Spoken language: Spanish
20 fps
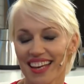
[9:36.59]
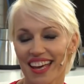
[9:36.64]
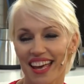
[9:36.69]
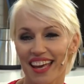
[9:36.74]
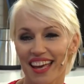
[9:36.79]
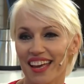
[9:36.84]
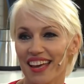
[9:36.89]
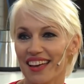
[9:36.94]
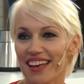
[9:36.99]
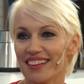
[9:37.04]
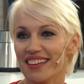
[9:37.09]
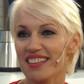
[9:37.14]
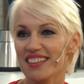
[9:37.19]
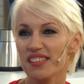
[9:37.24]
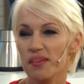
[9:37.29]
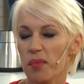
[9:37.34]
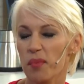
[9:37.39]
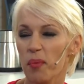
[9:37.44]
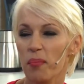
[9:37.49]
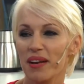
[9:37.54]
que
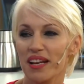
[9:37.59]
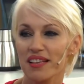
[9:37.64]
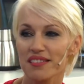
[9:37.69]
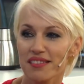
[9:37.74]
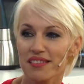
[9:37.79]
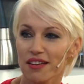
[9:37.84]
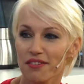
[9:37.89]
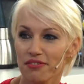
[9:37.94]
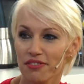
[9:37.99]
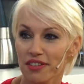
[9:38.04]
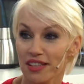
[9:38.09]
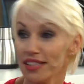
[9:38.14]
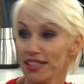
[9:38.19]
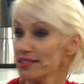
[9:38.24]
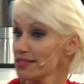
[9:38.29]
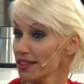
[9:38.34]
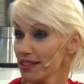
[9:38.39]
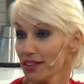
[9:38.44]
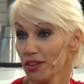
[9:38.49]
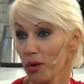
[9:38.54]
nacimos para ser
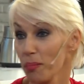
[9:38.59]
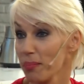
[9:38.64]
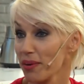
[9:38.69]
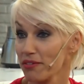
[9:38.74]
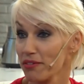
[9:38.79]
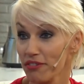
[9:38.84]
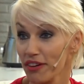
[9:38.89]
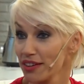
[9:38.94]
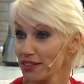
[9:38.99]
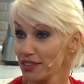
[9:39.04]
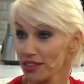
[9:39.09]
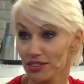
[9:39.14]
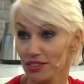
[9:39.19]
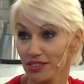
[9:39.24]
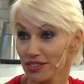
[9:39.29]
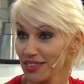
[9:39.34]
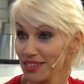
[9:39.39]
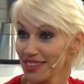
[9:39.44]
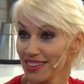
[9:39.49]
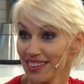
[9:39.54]
felices, no sí. perfectos.
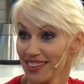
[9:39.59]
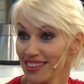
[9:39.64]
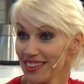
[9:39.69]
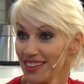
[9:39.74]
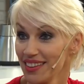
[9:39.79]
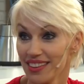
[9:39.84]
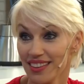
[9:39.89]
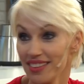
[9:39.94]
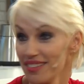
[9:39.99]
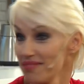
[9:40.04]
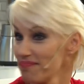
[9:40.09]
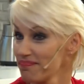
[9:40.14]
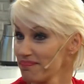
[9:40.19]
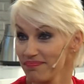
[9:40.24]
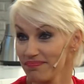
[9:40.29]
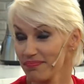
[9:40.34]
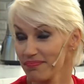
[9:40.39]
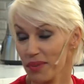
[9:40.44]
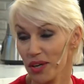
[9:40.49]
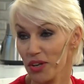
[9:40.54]
Sí
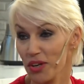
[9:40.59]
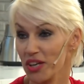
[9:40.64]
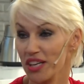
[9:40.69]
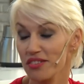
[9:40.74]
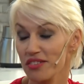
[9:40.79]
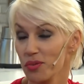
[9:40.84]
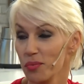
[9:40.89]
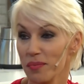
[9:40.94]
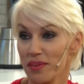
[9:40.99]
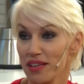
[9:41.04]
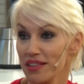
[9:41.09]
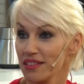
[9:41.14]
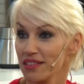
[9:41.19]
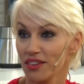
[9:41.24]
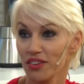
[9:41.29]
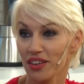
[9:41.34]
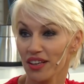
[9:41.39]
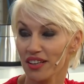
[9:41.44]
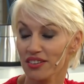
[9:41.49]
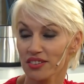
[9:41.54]
puedo resumirte
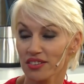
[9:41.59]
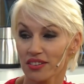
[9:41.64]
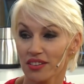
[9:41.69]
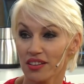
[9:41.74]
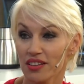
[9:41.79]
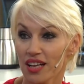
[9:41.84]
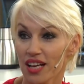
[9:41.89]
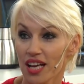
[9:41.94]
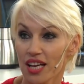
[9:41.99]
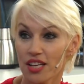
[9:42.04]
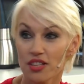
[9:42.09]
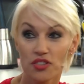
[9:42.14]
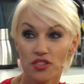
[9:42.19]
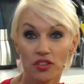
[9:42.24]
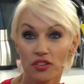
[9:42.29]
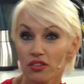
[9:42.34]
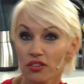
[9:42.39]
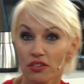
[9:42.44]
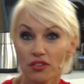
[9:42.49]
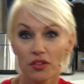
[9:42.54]
con eso. Está bien.
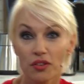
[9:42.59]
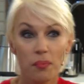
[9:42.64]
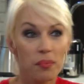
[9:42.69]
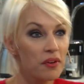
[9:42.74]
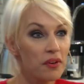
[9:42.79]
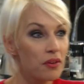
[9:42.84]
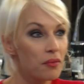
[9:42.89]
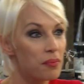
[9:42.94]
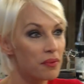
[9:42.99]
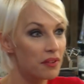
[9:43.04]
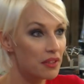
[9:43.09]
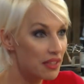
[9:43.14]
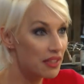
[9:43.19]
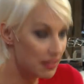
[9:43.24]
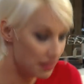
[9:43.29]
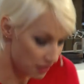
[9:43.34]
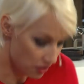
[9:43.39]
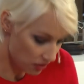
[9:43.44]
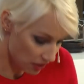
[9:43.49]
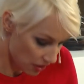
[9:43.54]
Yo no, no, puedo,
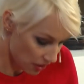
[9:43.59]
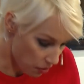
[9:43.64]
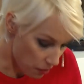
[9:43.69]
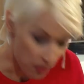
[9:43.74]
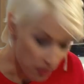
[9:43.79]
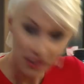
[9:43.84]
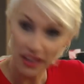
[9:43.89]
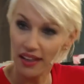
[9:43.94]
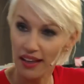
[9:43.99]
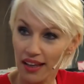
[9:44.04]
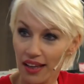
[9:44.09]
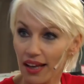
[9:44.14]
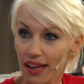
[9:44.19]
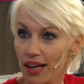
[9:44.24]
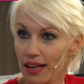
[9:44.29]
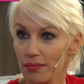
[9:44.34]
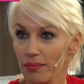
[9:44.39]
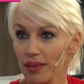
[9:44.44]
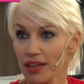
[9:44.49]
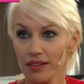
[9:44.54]
no tengo por qué
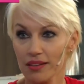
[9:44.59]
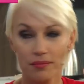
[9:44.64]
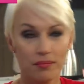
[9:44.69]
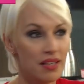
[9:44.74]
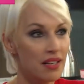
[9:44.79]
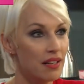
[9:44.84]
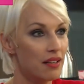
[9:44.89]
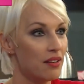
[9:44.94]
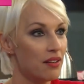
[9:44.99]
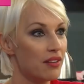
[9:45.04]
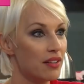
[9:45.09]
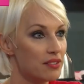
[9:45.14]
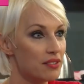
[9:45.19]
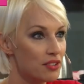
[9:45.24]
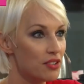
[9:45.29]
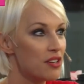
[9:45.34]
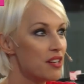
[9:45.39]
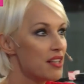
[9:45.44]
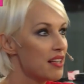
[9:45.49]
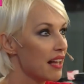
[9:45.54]
quejarme. Miren lo que
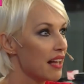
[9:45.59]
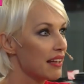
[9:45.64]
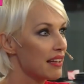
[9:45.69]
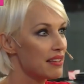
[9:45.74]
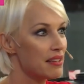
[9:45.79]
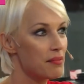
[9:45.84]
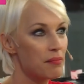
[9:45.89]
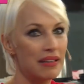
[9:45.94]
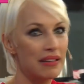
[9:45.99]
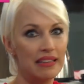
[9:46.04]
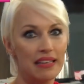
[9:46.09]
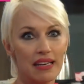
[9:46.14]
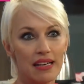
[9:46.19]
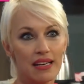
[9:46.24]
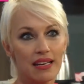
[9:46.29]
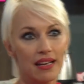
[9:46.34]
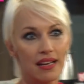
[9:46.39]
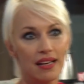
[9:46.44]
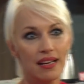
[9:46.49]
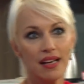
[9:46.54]
soy, la gente me
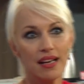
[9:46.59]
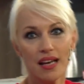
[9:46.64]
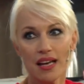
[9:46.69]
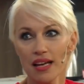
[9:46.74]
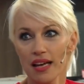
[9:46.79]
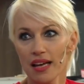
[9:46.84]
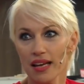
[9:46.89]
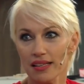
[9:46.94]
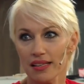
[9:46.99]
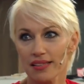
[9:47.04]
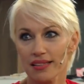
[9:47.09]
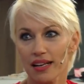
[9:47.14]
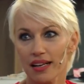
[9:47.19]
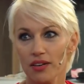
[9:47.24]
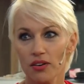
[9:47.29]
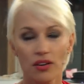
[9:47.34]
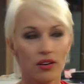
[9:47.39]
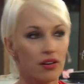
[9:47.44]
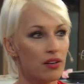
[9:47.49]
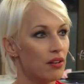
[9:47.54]
quiere, es
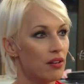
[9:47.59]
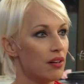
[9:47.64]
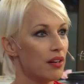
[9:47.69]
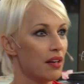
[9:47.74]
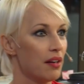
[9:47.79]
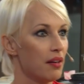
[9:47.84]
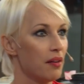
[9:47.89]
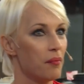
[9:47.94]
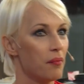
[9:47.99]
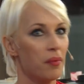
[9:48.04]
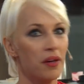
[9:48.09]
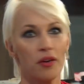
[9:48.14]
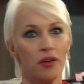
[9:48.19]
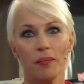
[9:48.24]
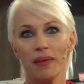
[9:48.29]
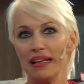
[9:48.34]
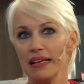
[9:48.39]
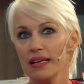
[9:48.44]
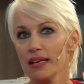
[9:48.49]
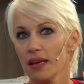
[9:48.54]
algo, eh, bueno,
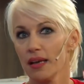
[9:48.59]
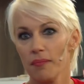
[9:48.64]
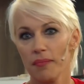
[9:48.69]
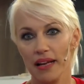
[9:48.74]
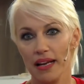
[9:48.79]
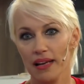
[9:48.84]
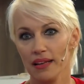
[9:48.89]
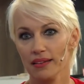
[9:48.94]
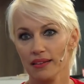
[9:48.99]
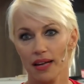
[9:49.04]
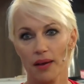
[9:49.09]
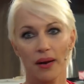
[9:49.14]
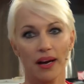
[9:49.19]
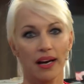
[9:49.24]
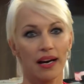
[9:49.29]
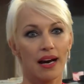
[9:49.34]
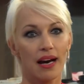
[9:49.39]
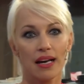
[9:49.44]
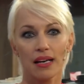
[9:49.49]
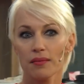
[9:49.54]
me eligen para
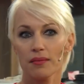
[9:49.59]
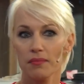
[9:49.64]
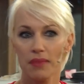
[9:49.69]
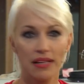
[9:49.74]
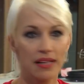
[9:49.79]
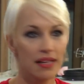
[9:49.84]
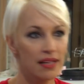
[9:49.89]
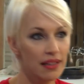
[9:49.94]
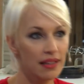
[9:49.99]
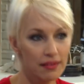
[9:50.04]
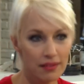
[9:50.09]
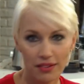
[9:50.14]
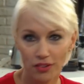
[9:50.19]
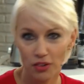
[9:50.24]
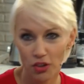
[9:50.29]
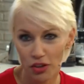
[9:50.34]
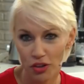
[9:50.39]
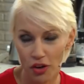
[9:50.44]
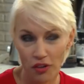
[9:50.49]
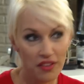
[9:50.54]
trabajar, me eligen
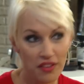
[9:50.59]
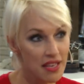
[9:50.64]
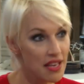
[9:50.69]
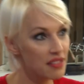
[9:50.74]
todos los días.